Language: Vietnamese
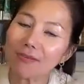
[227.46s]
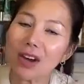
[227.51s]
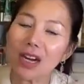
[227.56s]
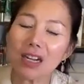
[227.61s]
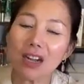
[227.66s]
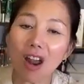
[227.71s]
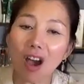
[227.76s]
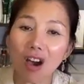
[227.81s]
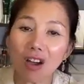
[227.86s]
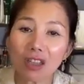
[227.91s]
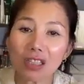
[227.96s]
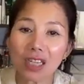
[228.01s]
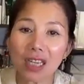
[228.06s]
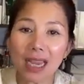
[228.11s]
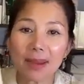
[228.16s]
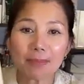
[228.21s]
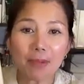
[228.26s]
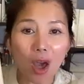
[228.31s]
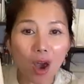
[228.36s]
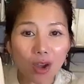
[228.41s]
cái phấn
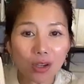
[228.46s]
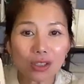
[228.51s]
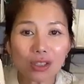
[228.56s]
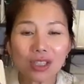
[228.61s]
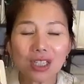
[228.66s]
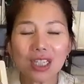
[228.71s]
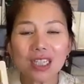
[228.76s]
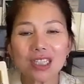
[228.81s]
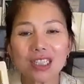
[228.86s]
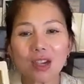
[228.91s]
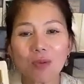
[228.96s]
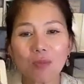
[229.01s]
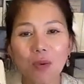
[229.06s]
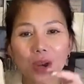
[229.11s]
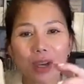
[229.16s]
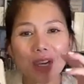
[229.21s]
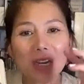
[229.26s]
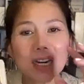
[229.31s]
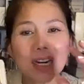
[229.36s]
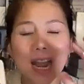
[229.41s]
lót kem lót
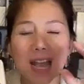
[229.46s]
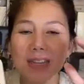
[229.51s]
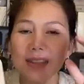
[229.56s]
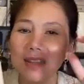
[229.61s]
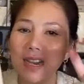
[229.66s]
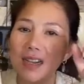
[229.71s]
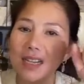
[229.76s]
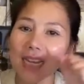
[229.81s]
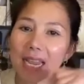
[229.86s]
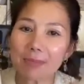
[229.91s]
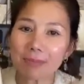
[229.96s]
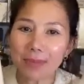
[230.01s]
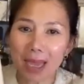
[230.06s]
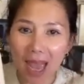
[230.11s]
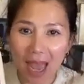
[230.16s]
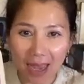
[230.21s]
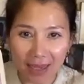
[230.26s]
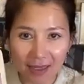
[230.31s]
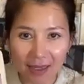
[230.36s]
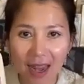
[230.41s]
xong mọi người lên tới
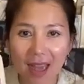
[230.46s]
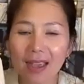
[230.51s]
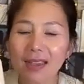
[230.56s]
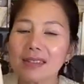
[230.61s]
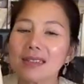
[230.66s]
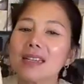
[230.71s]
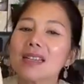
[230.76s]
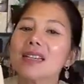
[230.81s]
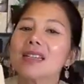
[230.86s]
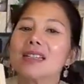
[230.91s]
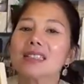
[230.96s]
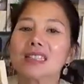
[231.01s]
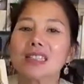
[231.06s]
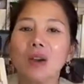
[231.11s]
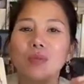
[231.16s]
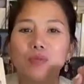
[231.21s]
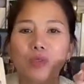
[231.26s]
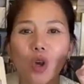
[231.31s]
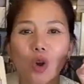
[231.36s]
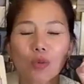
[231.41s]
kem nền lên
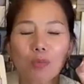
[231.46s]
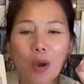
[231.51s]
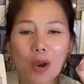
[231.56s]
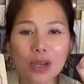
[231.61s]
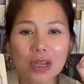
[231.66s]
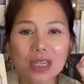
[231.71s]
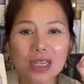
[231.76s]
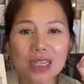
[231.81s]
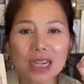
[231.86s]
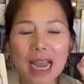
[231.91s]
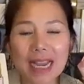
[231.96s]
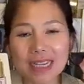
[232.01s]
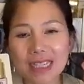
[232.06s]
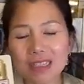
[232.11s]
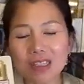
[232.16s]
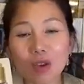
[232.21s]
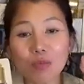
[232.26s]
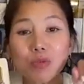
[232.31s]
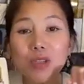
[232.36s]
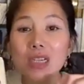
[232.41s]
xong rồi mọi người
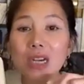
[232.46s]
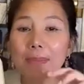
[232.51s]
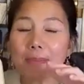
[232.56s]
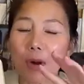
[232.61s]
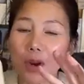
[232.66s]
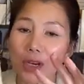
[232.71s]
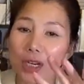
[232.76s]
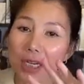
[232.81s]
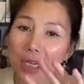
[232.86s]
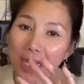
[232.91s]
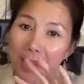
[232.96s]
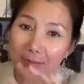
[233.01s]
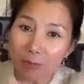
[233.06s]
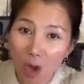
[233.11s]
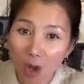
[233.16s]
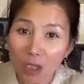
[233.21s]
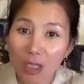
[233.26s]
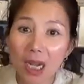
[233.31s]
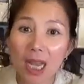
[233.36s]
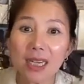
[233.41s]
đánh giống như là mọi người
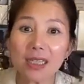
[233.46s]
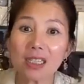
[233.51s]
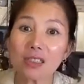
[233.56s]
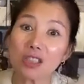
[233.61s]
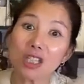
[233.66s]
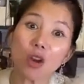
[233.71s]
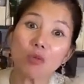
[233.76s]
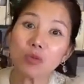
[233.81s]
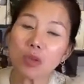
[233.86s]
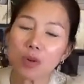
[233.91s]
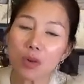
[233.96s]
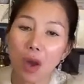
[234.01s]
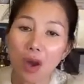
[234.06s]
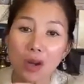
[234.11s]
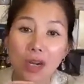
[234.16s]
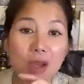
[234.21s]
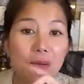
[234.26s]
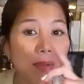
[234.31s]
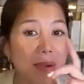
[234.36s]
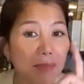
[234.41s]
kem lót lên thì xong
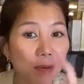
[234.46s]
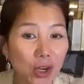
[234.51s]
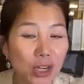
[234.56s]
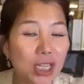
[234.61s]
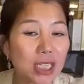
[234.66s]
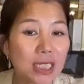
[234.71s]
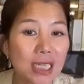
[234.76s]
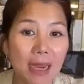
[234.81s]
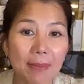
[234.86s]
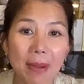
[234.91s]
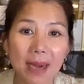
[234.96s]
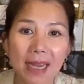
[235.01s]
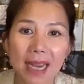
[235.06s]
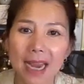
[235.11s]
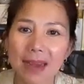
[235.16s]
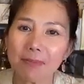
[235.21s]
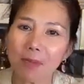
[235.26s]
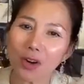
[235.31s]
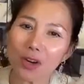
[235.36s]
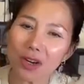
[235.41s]
sau đó nếu mà mọi người xài
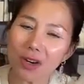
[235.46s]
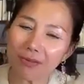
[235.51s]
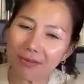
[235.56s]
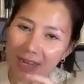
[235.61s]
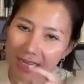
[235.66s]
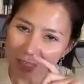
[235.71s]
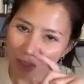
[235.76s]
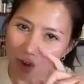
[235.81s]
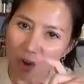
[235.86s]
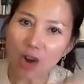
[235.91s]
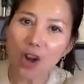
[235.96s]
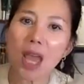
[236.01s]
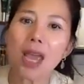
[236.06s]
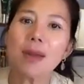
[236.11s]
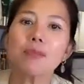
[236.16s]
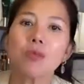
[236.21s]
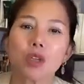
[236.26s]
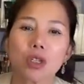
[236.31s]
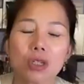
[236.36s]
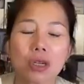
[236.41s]
ban ngày mọi người phải
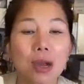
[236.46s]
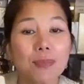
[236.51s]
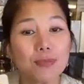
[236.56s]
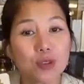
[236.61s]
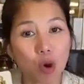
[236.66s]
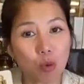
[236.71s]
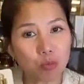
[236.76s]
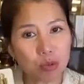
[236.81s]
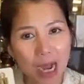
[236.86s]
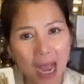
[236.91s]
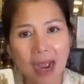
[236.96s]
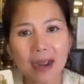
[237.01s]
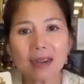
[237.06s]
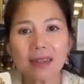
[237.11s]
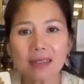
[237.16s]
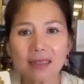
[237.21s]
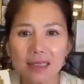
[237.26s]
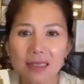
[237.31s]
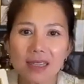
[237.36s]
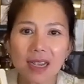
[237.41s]
cho lên một lớp chống
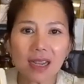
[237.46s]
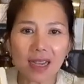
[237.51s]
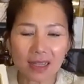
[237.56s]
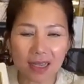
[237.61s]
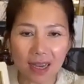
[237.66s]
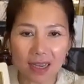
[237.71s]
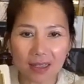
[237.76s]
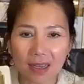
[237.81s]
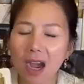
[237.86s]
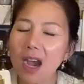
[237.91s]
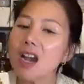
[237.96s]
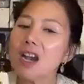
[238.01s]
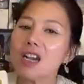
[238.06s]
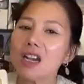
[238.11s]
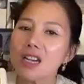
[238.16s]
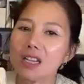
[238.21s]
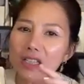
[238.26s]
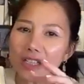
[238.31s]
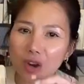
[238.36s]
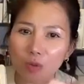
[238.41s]
nắng nữa nhé cả nhà nhá
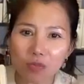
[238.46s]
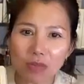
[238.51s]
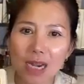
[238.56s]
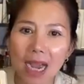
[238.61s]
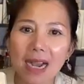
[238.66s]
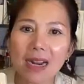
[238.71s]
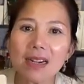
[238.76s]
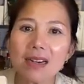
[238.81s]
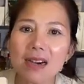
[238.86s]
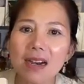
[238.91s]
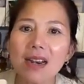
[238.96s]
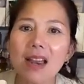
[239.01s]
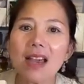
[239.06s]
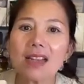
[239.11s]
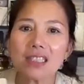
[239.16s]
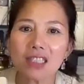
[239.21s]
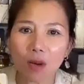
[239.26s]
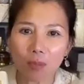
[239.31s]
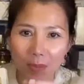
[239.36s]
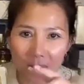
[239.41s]
chống nắng
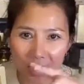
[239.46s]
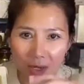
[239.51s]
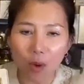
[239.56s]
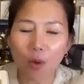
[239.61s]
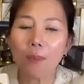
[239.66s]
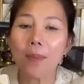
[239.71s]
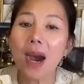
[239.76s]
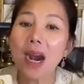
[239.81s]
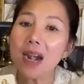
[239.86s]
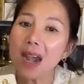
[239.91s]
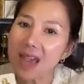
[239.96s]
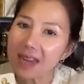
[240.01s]
nữa lên xong bắt đầu